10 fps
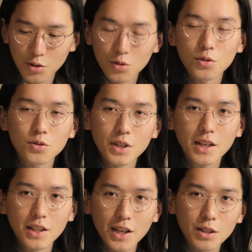かにそのぐらい
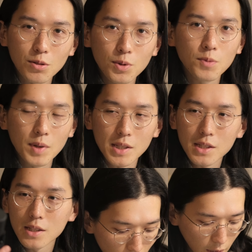かなと思いま
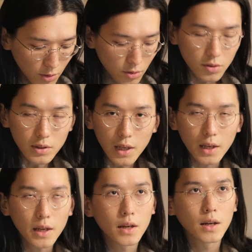す軽く
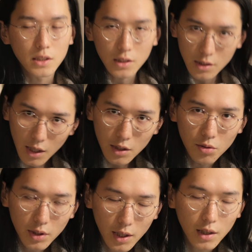て小さい
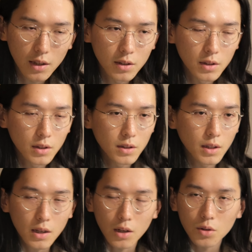ので
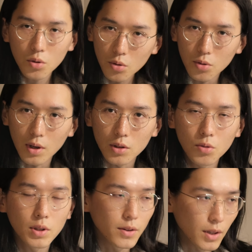なんか強度は
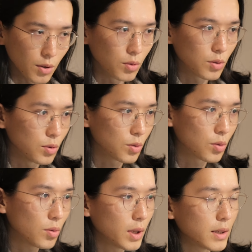どうなんだろうという
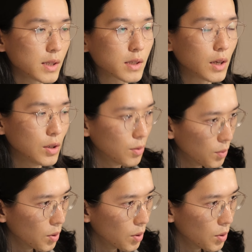ことなんですけれど